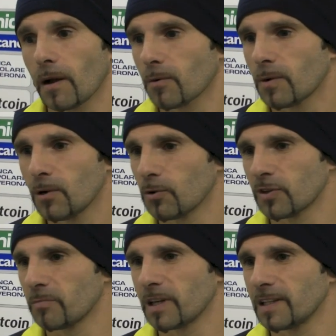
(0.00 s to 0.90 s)
quello l'ho
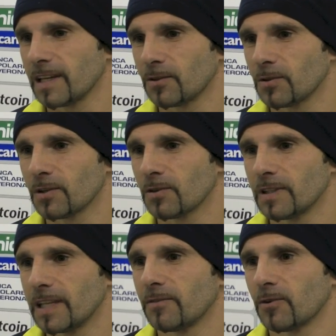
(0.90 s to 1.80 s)
sempre detto, io
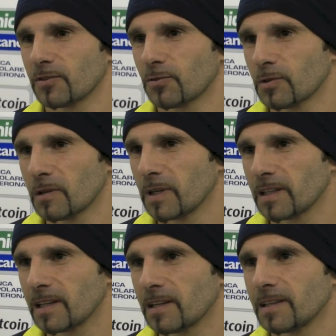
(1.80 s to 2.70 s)
devo
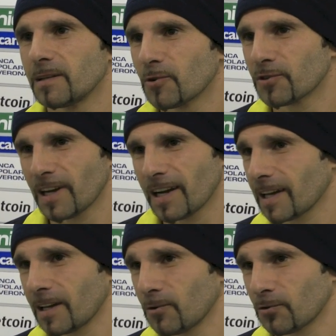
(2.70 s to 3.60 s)
assolutamente dimostrare
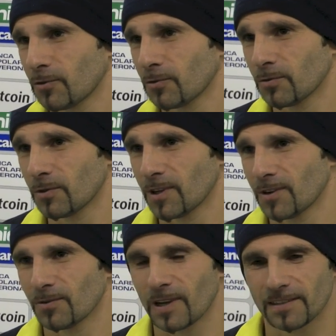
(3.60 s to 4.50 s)
che non sono un,
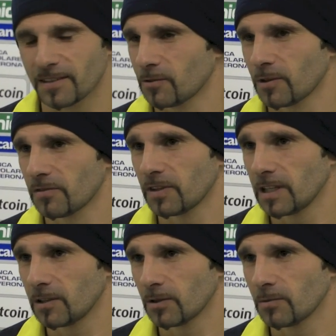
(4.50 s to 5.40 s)
un calciatore
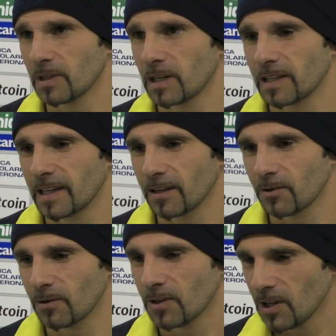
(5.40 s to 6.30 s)
finito, io mi
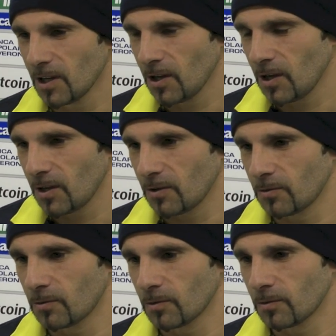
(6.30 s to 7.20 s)
ritengo
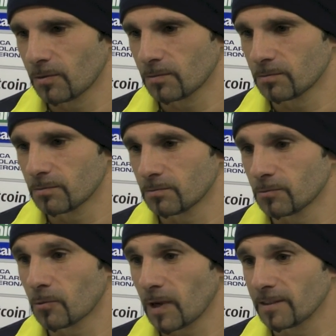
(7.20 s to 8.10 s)

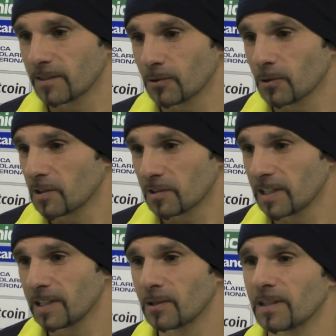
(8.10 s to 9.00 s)
un, calciatore
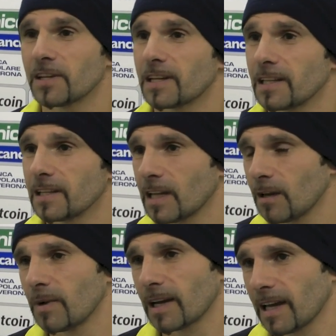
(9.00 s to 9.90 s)
sì di una certa
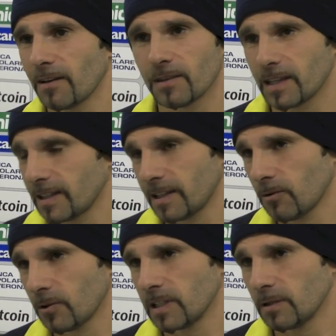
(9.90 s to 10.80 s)
età ma che ha tanta
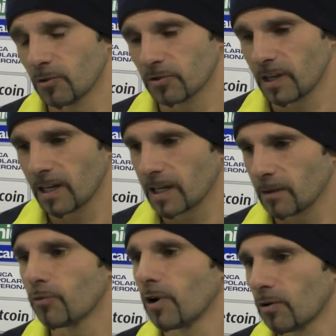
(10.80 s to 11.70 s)
voglia di dimostrare
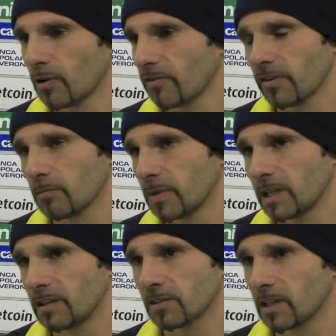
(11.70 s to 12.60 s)
che può ancora far
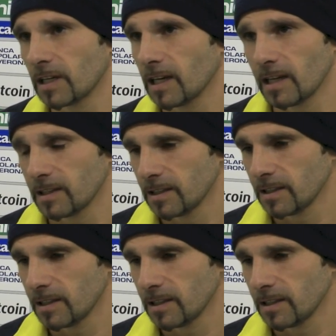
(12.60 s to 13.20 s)
bene in Serie A.